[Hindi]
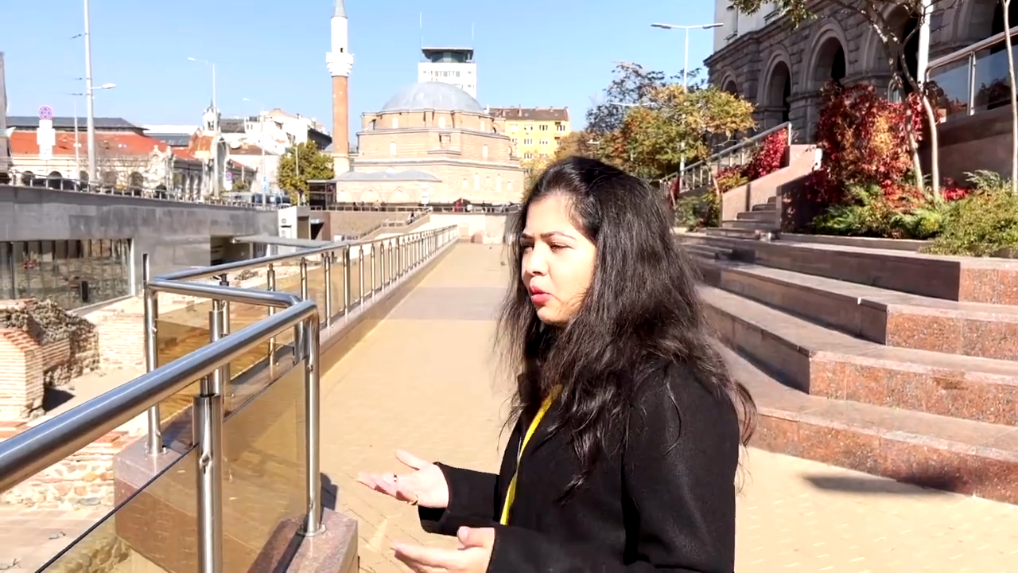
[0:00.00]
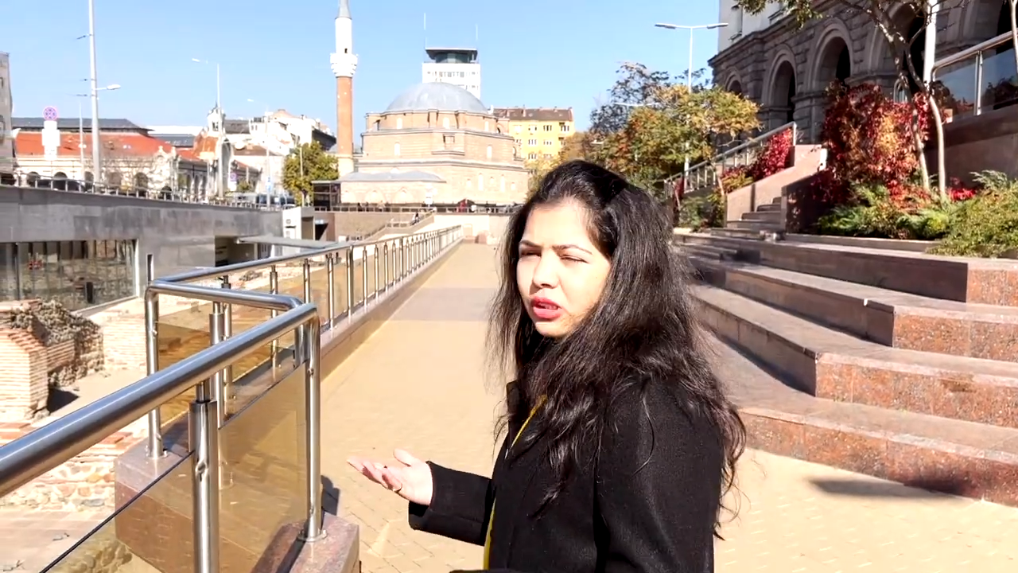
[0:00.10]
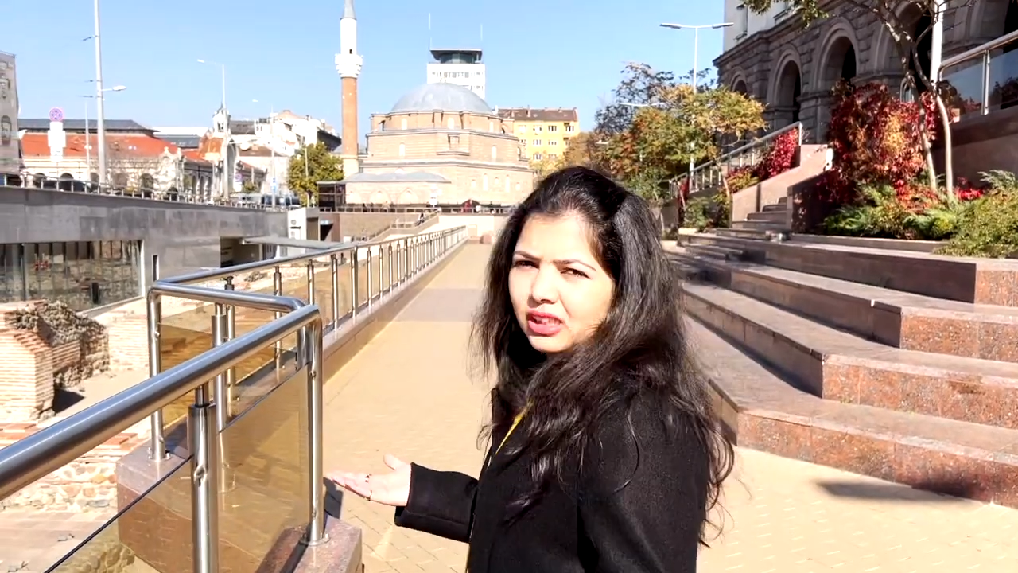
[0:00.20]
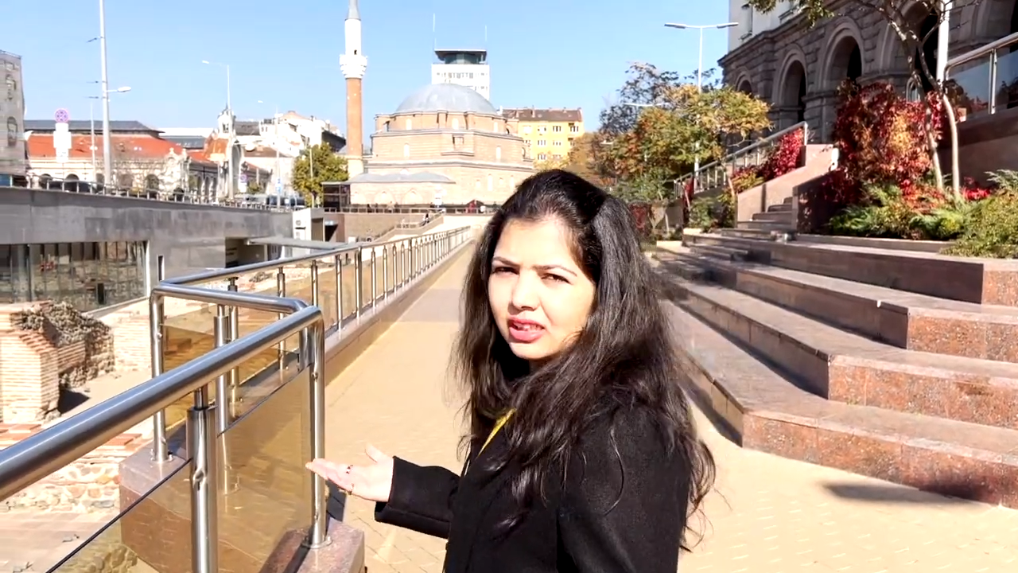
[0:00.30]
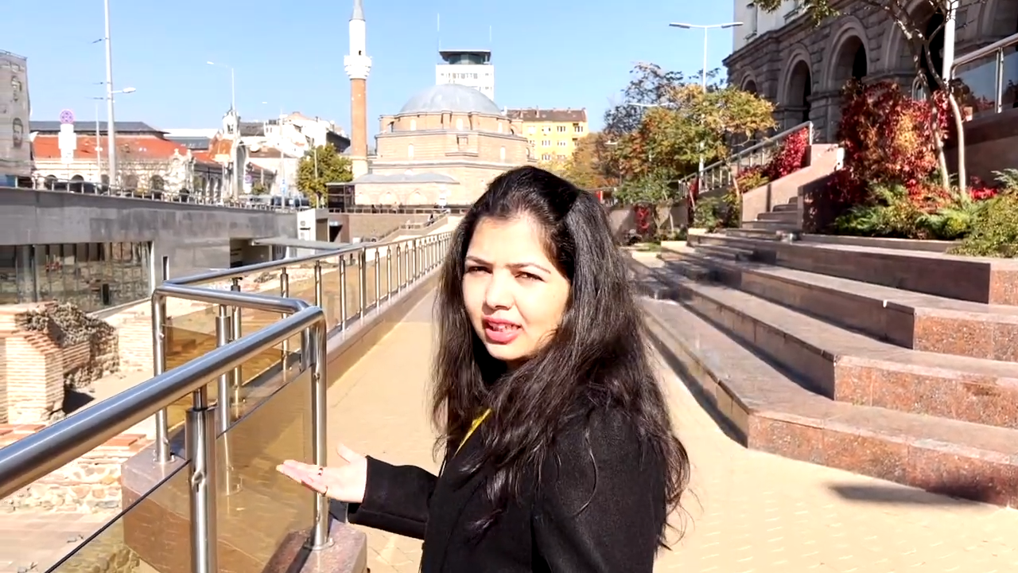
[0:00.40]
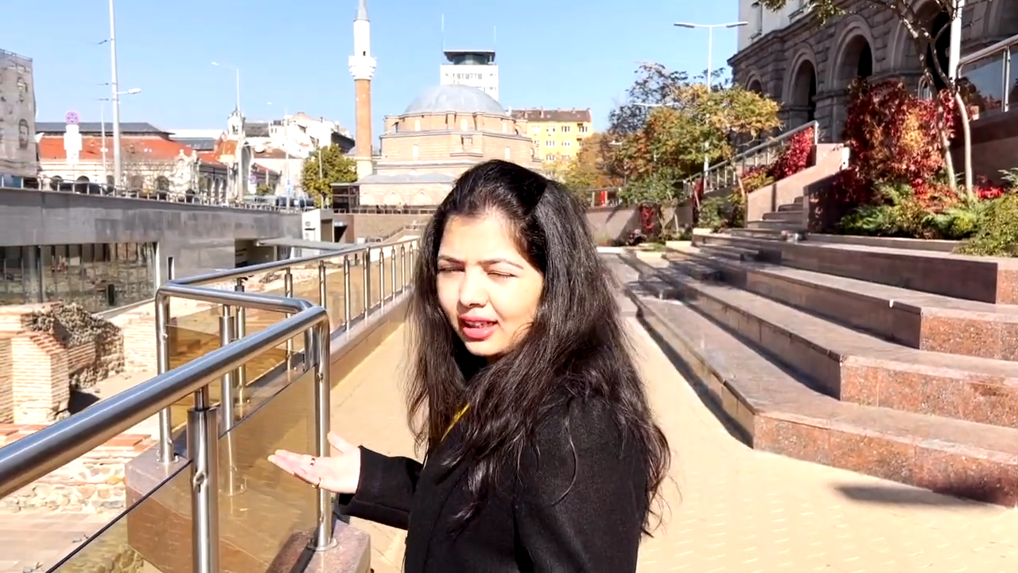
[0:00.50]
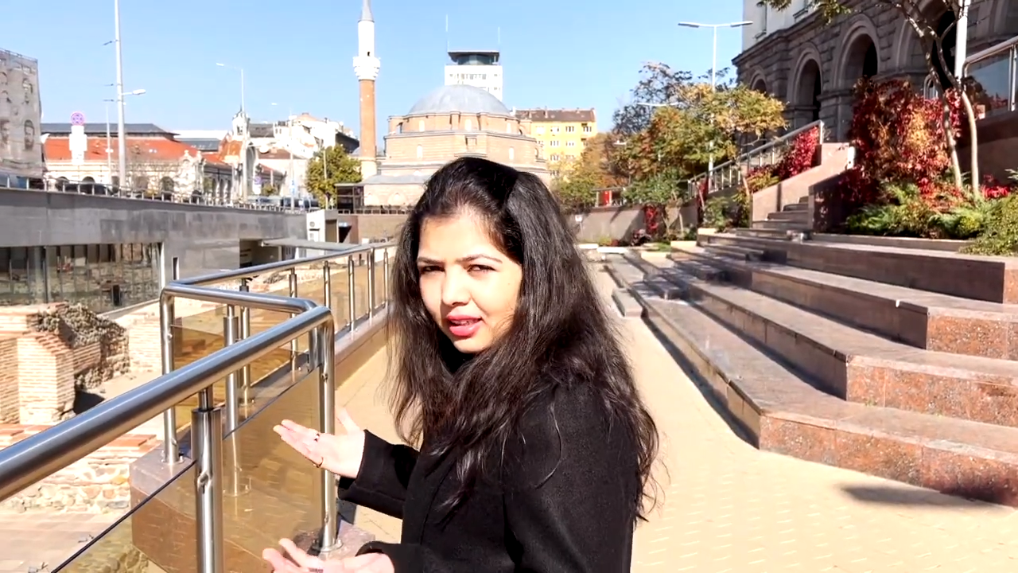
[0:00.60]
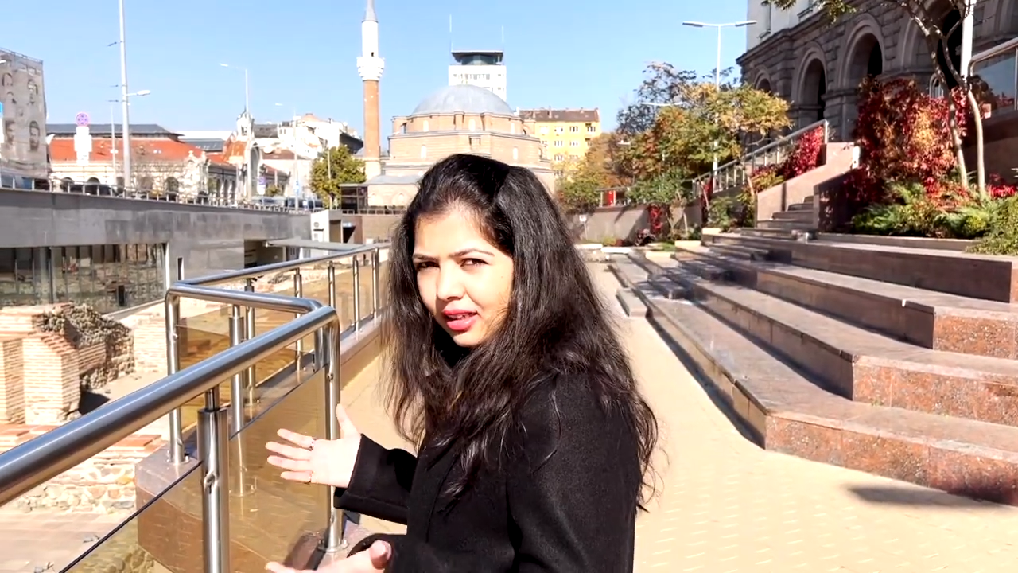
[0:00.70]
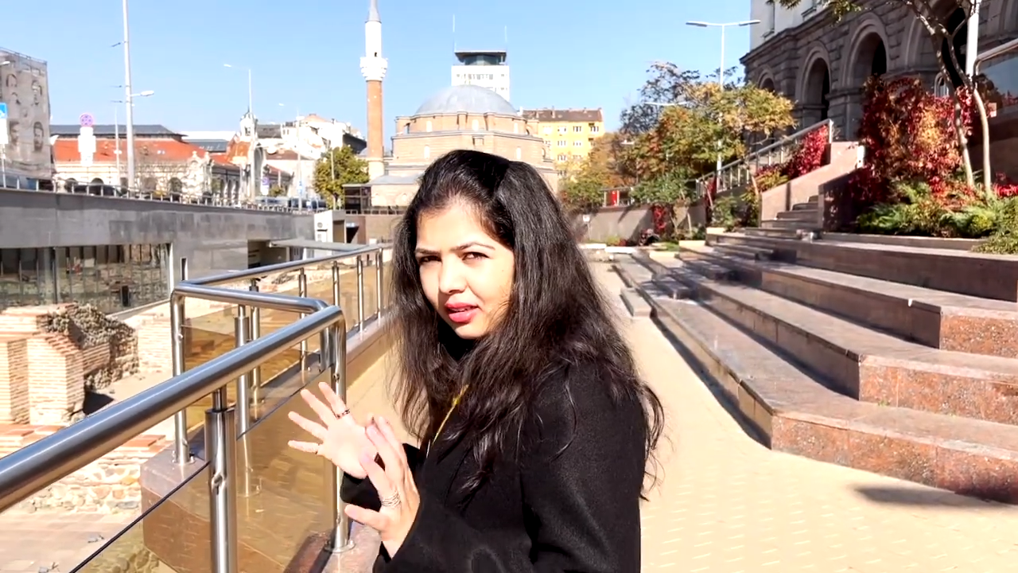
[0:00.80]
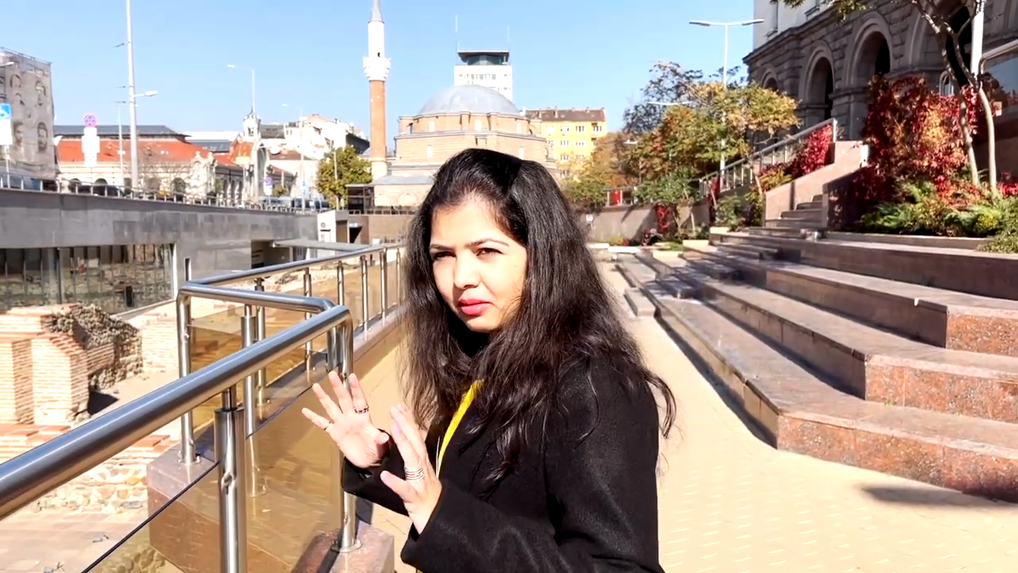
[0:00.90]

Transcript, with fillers: मोस्टली ज़्यादा